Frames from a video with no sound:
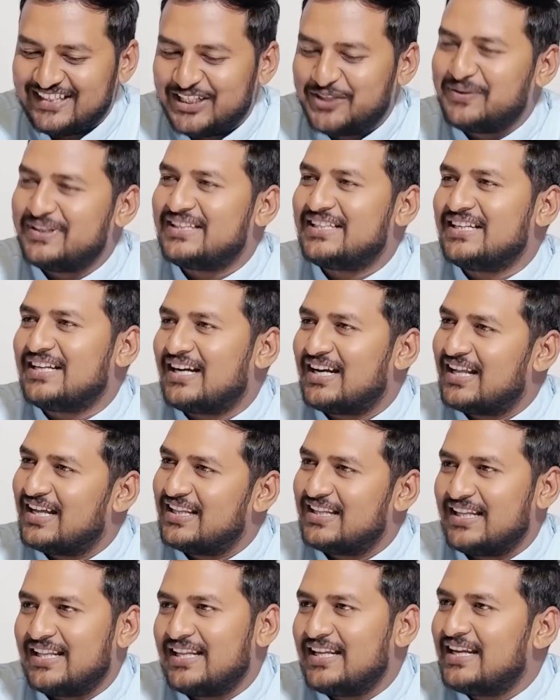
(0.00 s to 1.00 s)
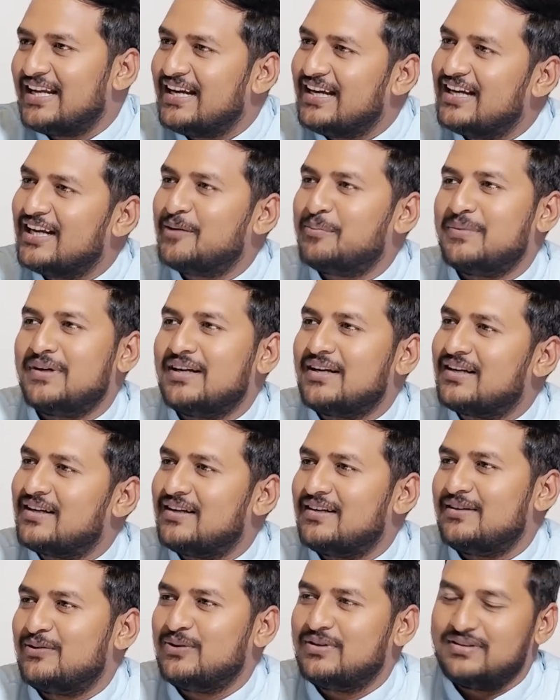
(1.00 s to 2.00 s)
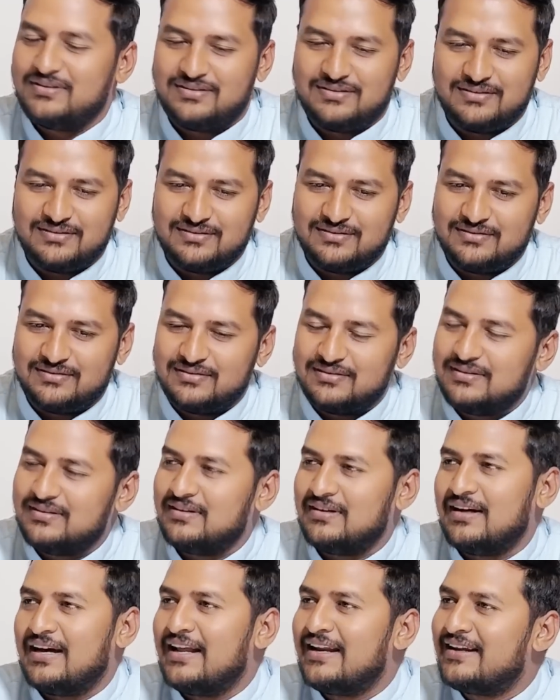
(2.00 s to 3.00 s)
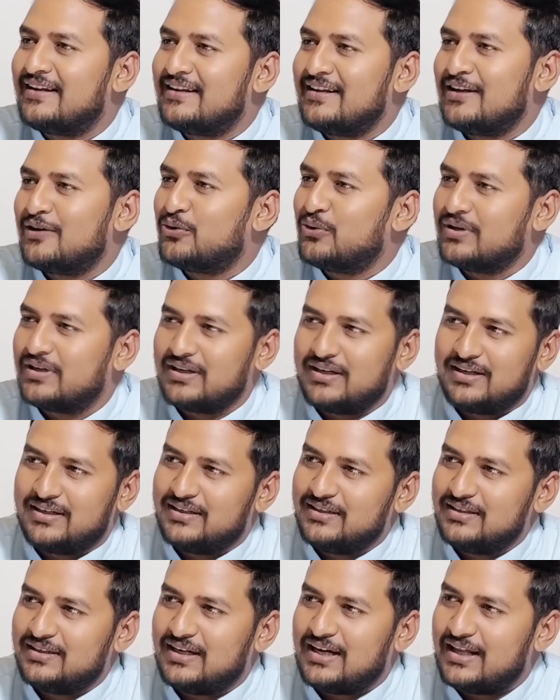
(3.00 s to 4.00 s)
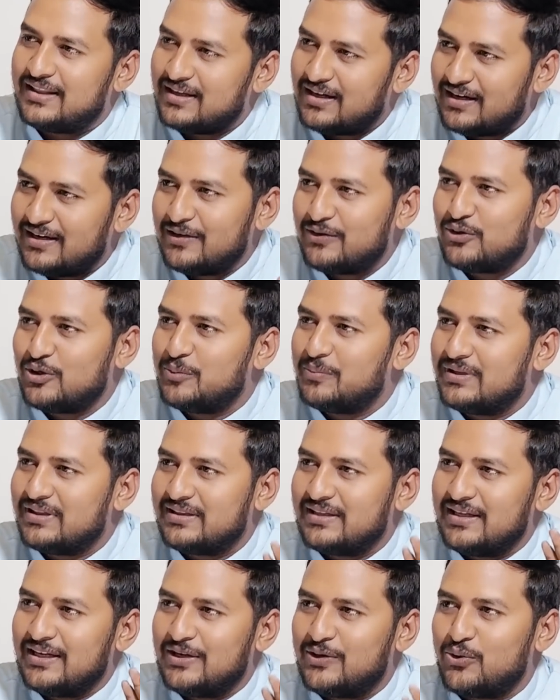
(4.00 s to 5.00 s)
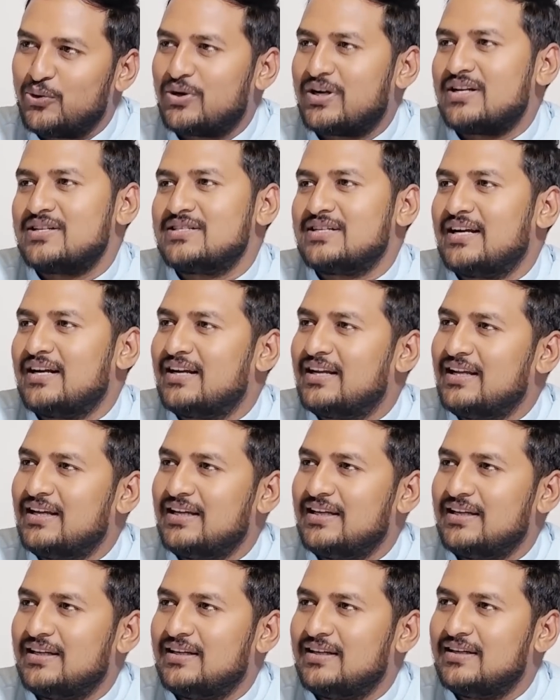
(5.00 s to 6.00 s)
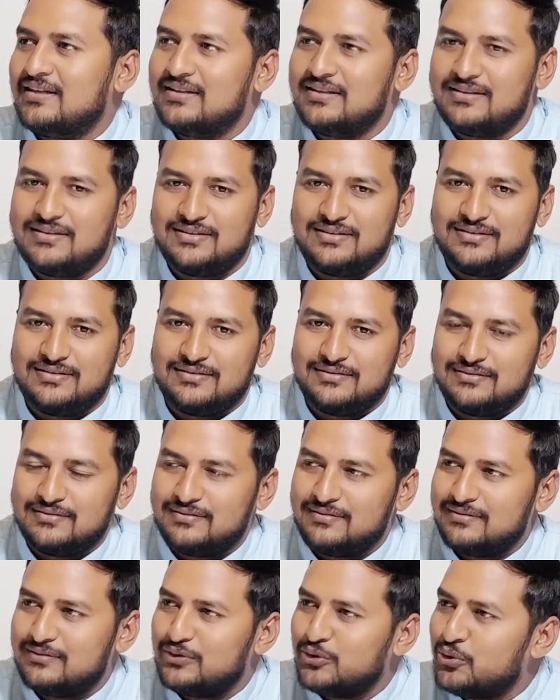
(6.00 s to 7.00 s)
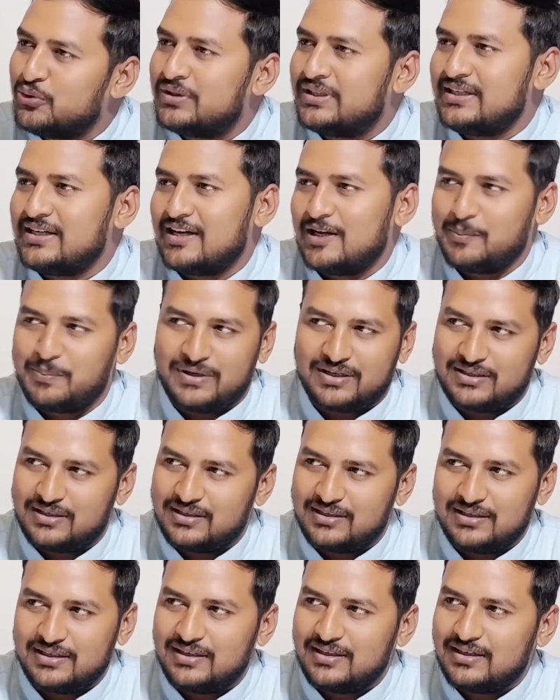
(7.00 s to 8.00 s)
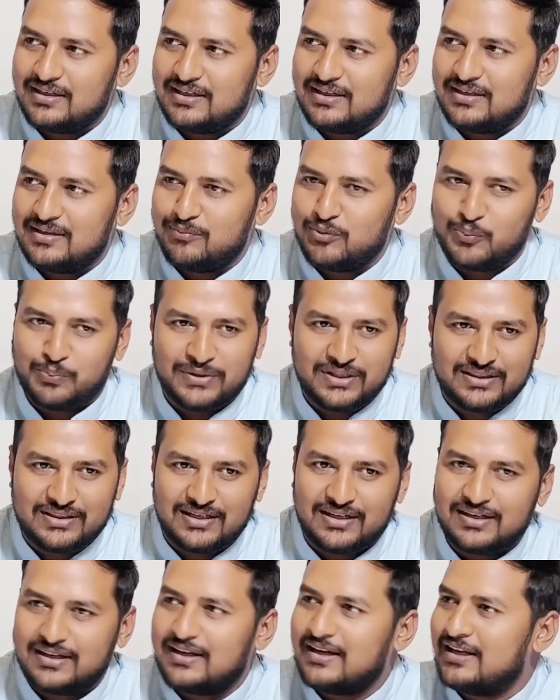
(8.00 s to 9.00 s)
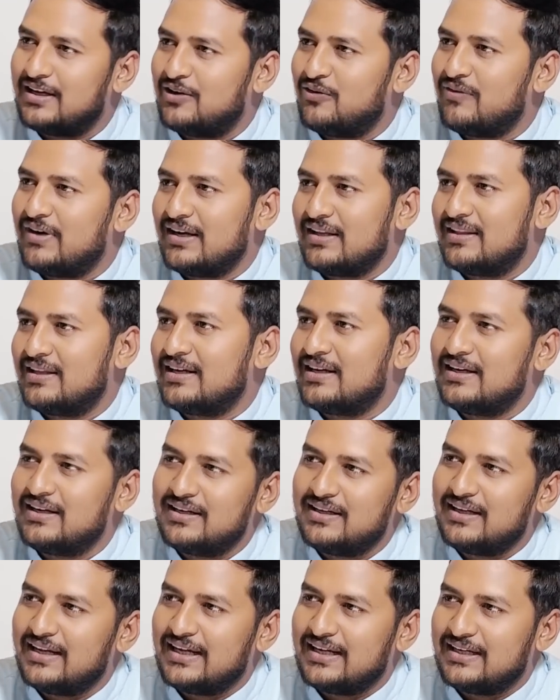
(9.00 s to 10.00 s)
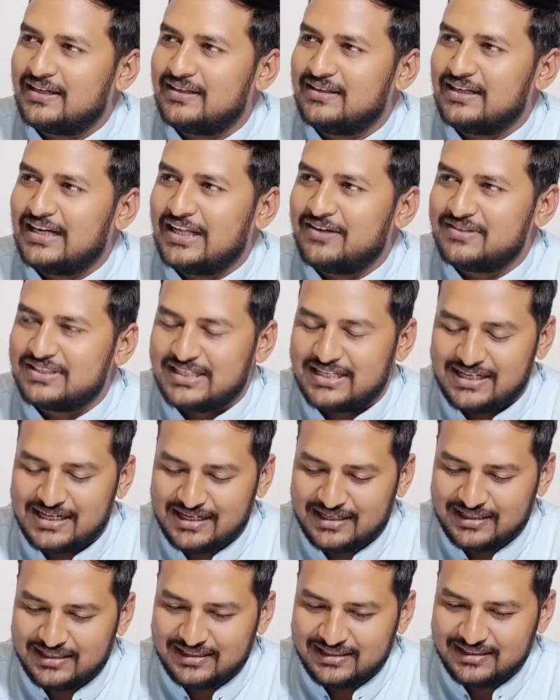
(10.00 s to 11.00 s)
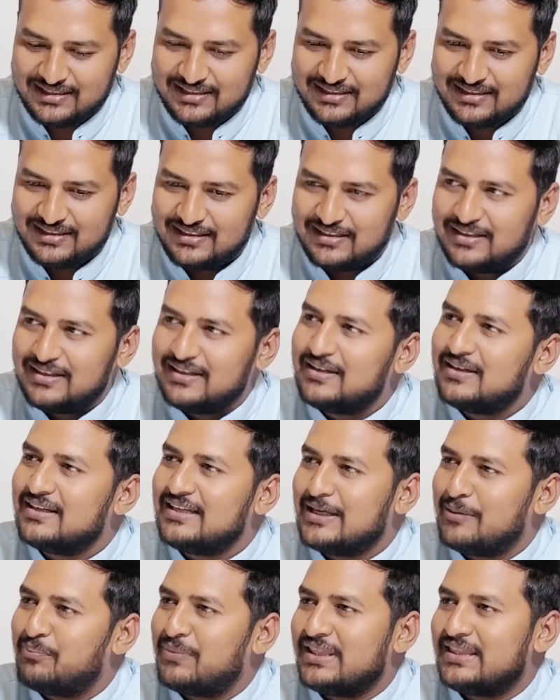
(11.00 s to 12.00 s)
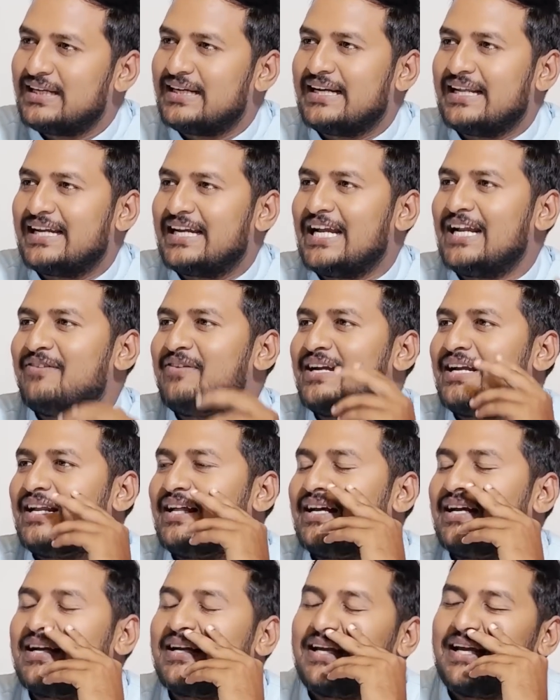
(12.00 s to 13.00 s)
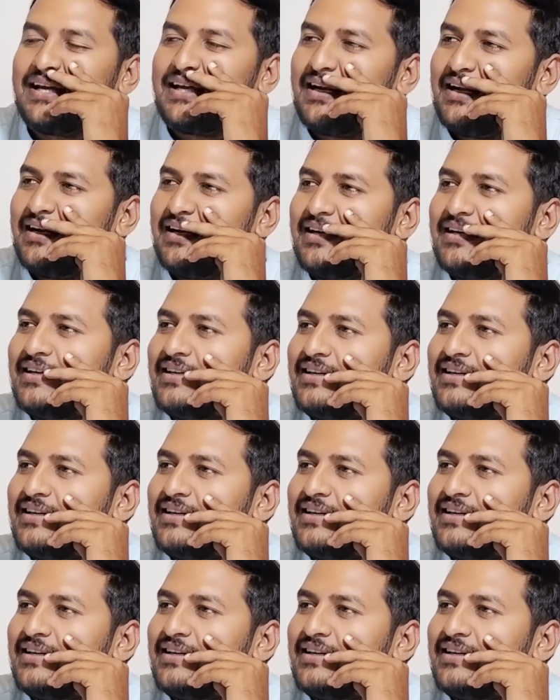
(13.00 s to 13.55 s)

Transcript: இருபத்தி நாலாம் தேதி ஹிண்டன்பர்க் ஒரு அறிக்கையை கொடுக்குறாங்க அதானி குழுமத்தை குற்றஞ்சாட்டி நூற்றி ஆறு பக்கங்கள் முப்பத்தி ரெண்டாயிரம் வார்த்தைகள்னு எனக்கு நினைவு சரியாக இருந்தால் எண்பத்தெட்டு கேள்விகளை கேட்குறாங்க